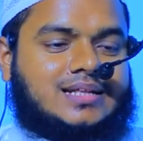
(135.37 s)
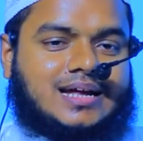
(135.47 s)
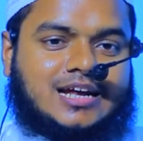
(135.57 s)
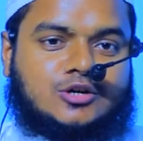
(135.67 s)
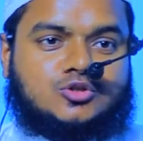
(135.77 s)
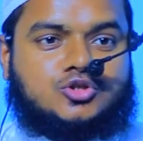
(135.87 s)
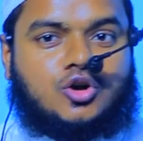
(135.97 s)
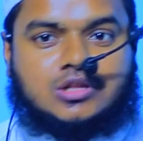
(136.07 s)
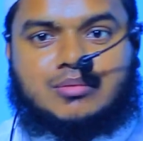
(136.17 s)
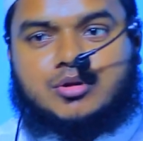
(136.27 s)
তাহলে এখন
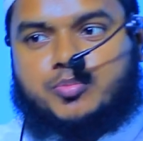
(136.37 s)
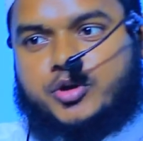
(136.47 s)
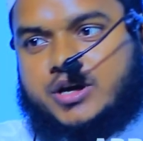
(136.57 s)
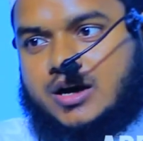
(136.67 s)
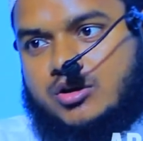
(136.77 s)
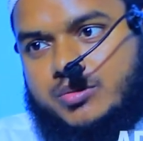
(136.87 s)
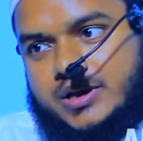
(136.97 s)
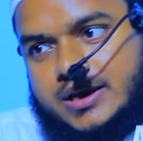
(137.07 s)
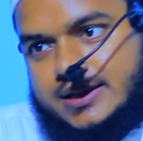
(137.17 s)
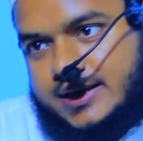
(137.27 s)
সৎ আমল পরীক্ষা
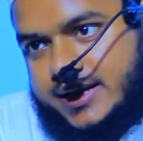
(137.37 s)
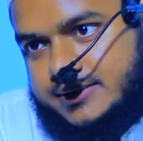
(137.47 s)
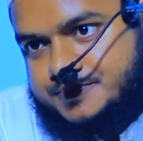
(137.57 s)
করবেন কি দিয়ে